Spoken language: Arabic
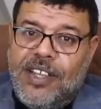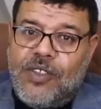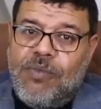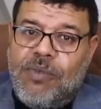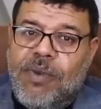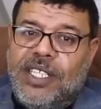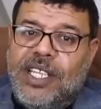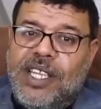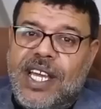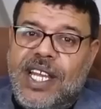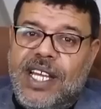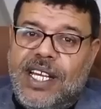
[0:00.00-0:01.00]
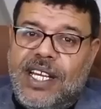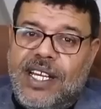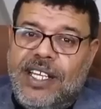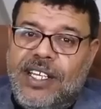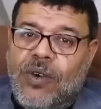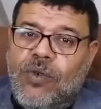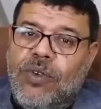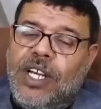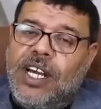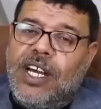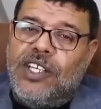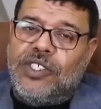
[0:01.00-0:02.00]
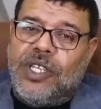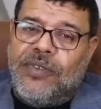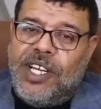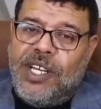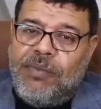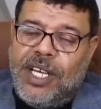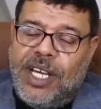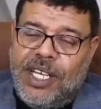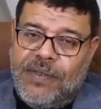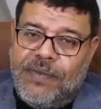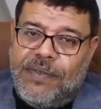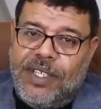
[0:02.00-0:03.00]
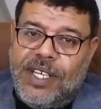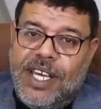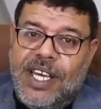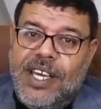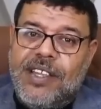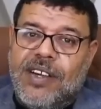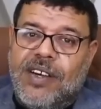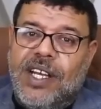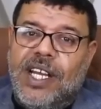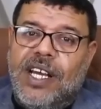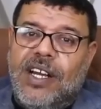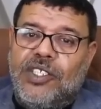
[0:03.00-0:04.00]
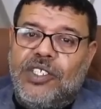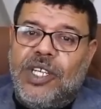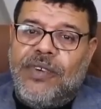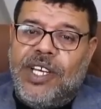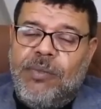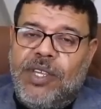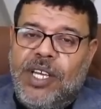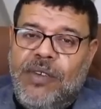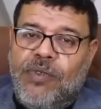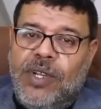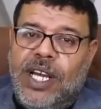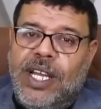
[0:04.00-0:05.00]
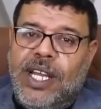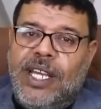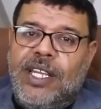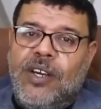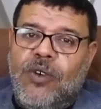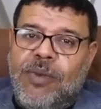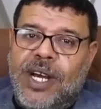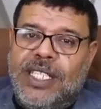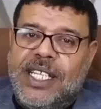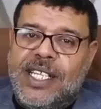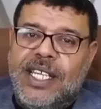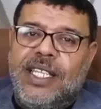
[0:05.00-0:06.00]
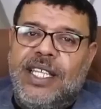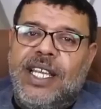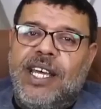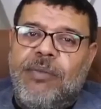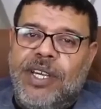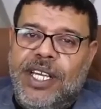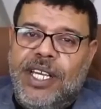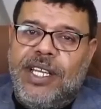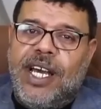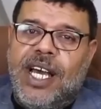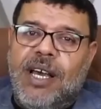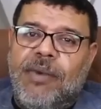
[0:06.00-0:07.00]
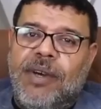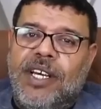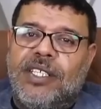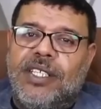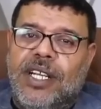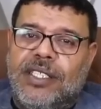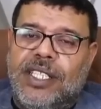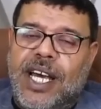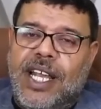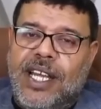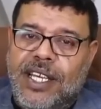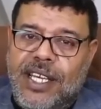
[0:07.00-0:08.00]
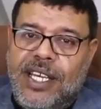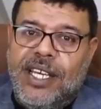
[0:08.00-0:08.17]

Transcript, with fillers: ثم بعد ذلك يقول لك اشرف غريب ضعيف اذا قال لك اشرف غريب ضعيف يقول لك لانه بعد سن الاربعين عاما اختلط عليه